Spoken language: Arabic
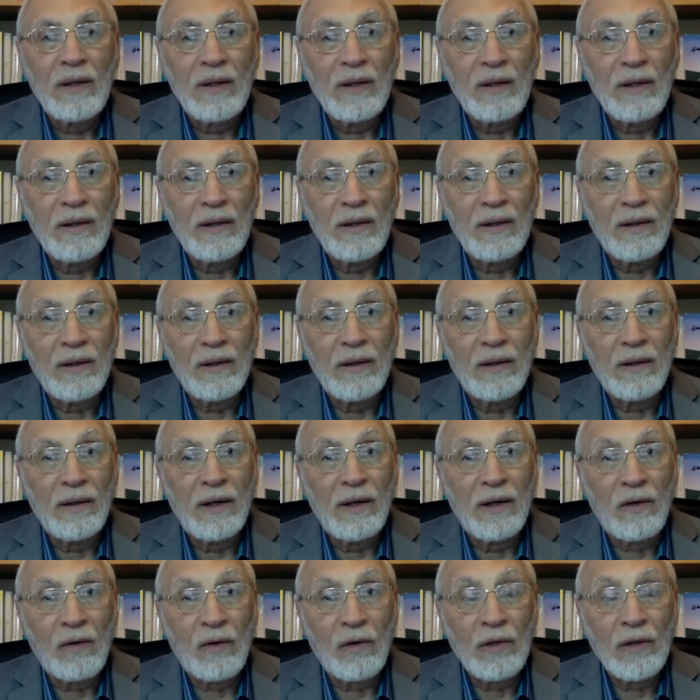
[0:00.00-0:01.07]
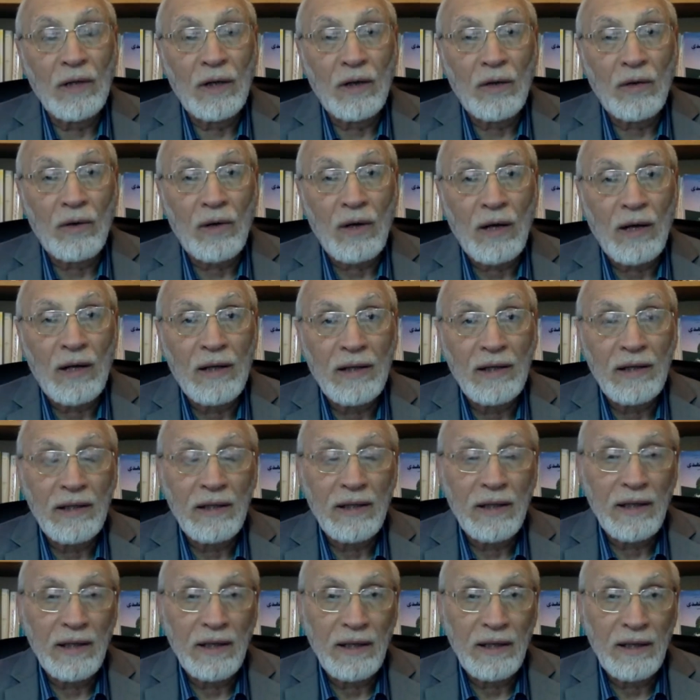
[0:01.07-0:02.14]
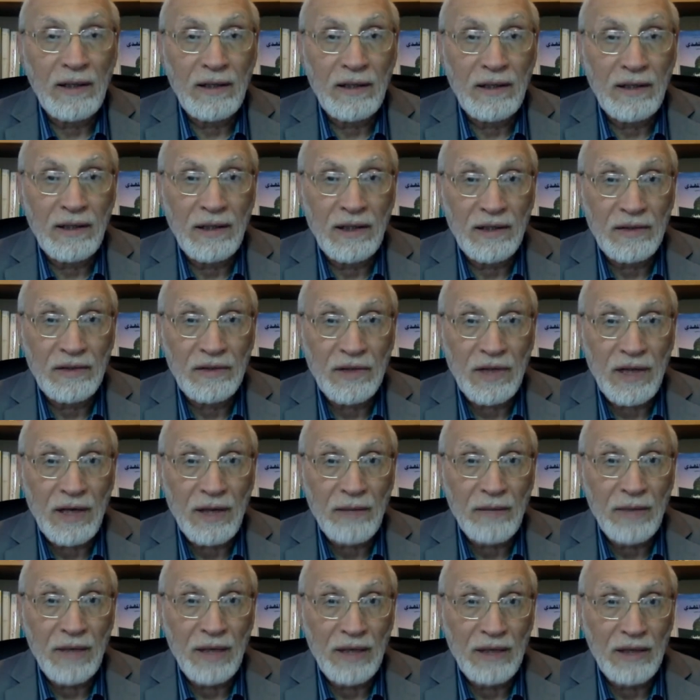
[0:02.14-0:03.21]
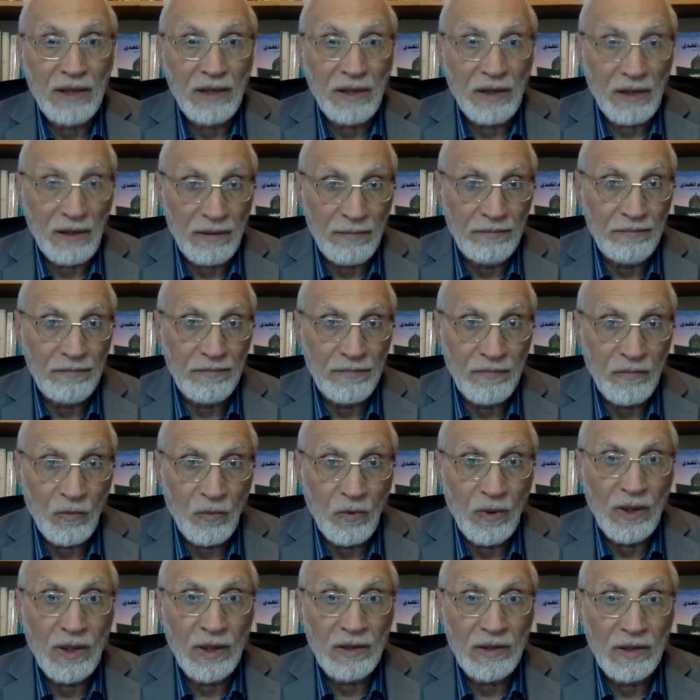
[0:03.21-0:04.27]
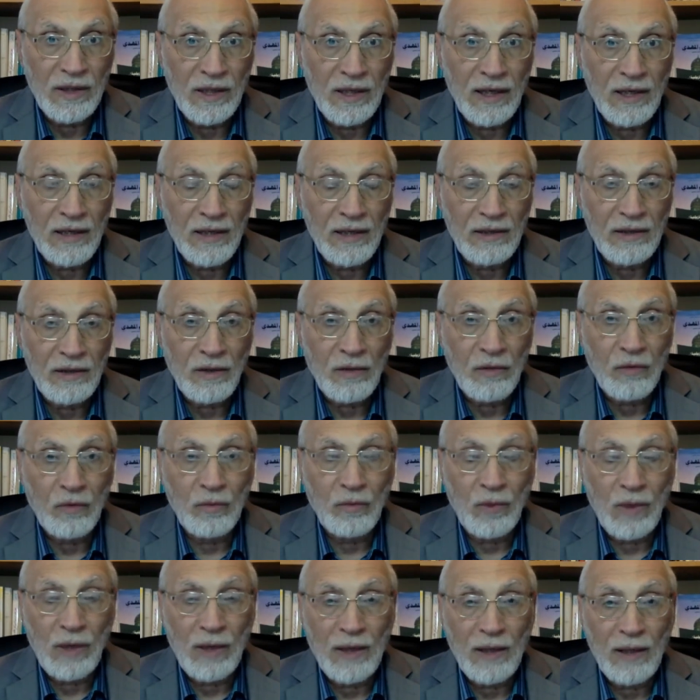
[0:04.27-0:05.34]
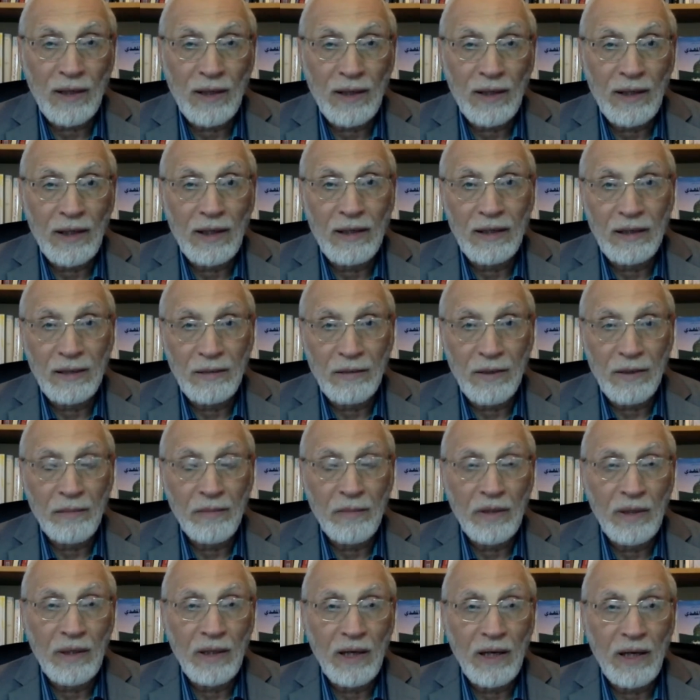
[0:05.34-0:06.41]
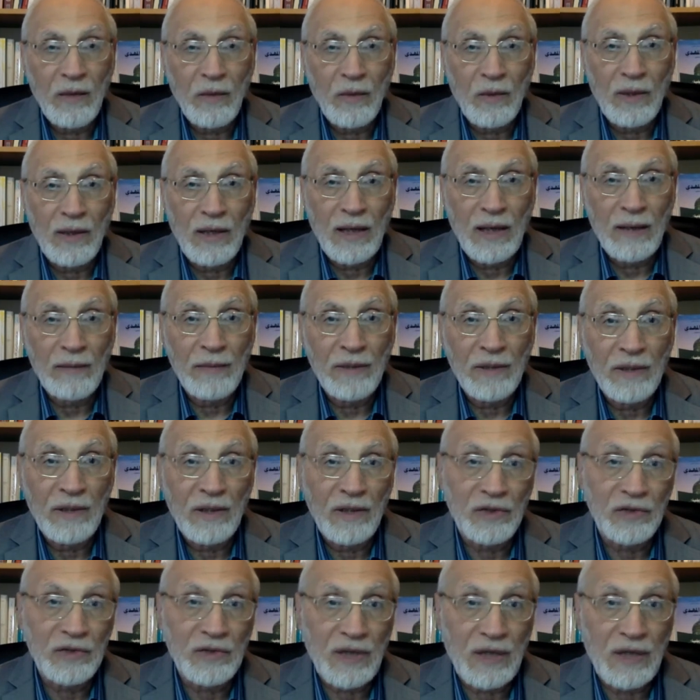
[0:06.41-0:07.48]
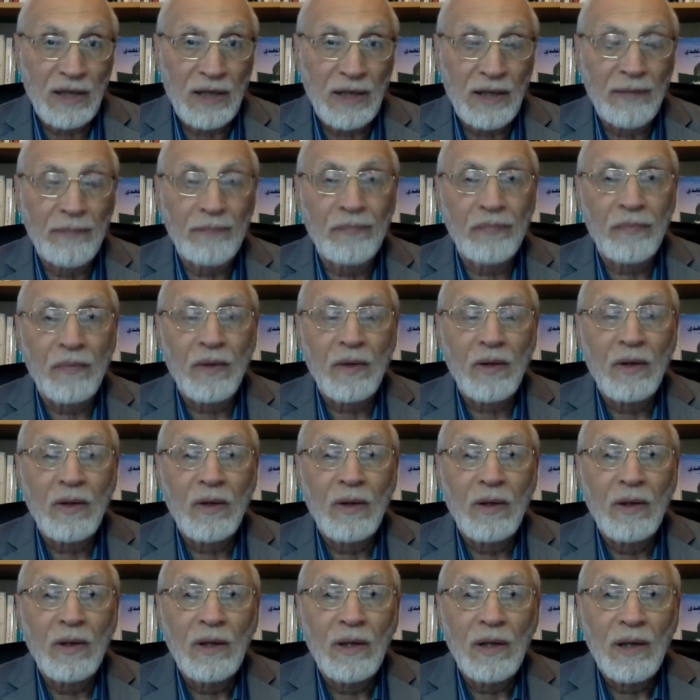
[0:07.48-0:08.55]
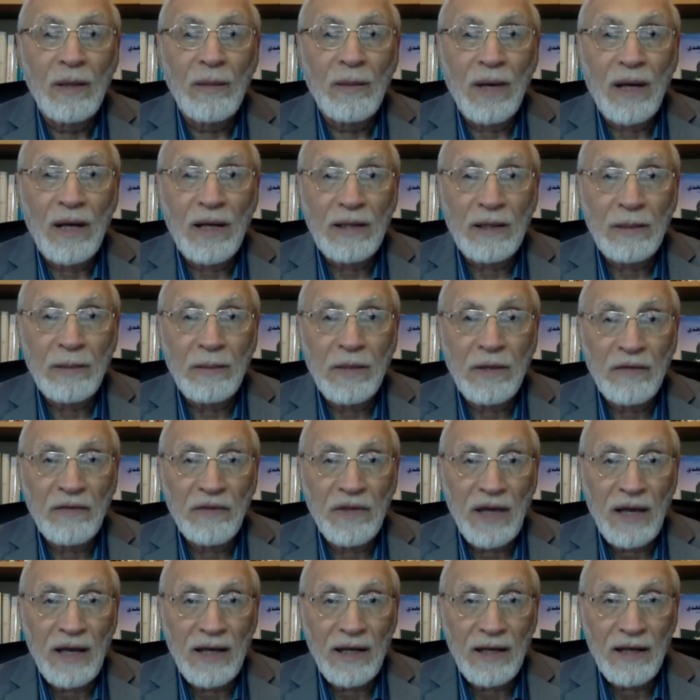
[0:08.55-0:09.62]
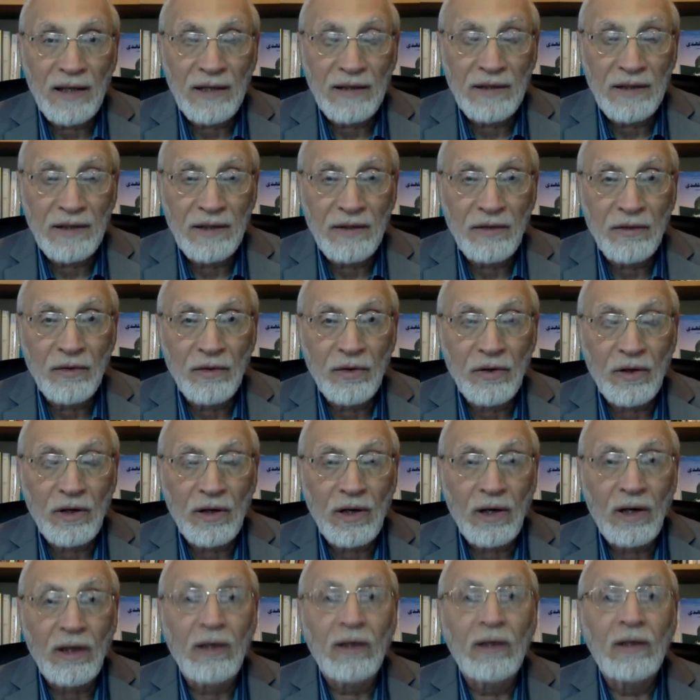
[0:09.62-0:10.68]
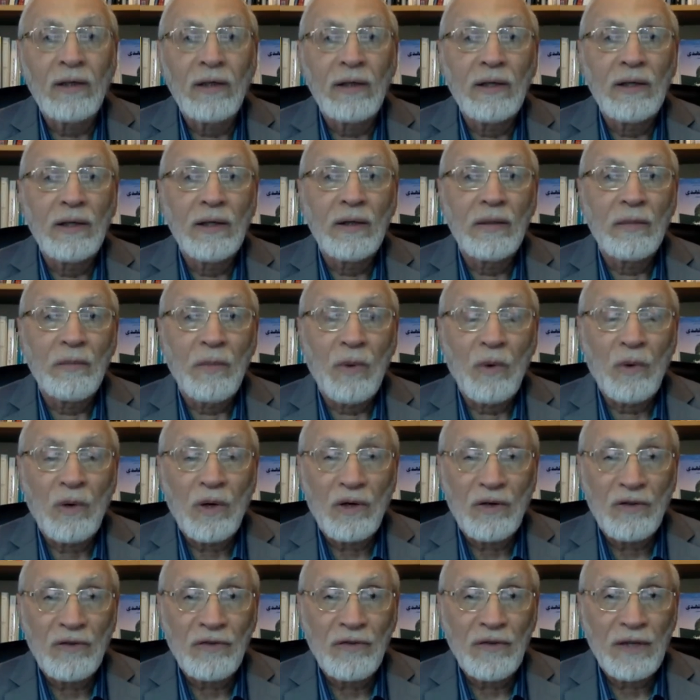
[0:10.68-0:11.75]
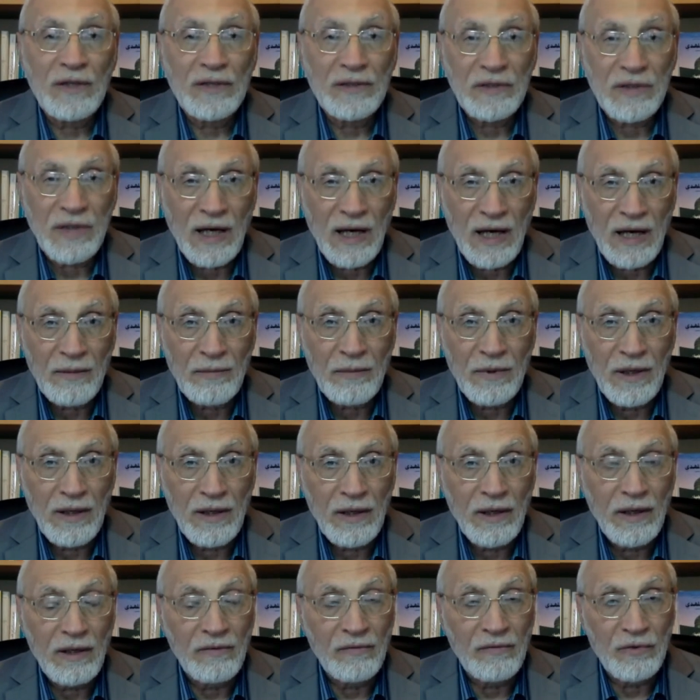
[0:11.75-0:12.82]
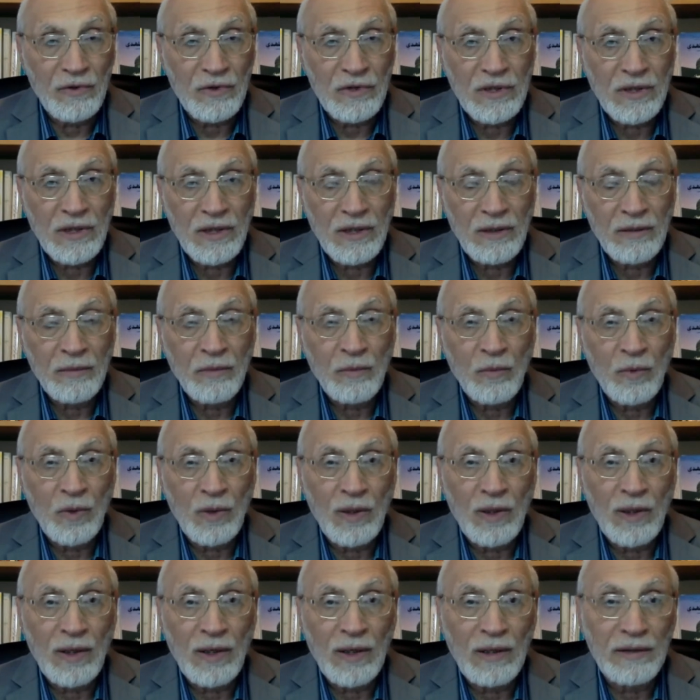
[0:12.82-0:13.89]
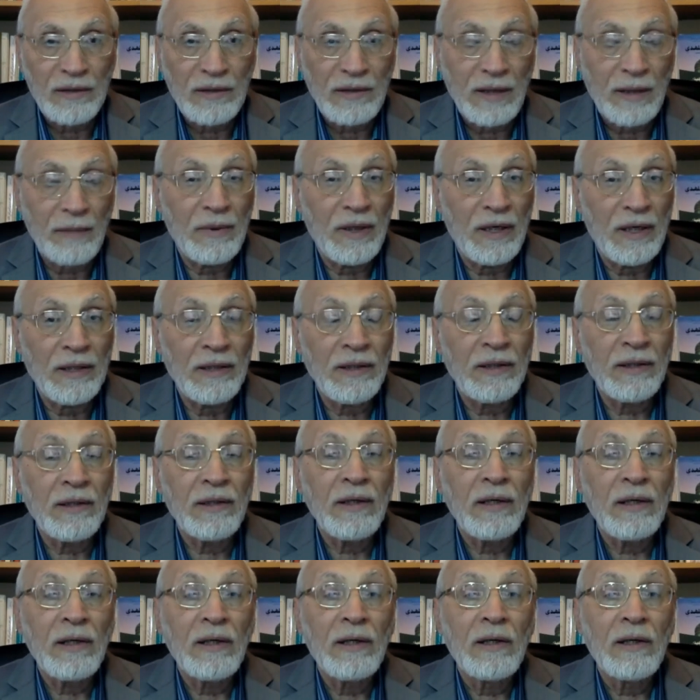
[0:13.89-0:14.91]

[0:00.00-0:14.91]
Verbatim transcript: آه، الرؤية القرآنية للصحابة الكرام والتي كانت تقوم على الإيمان بالله والعمل الصالح كما قدمنا في حلقة أخرى موقف الصحابة أنفسهم والتابعين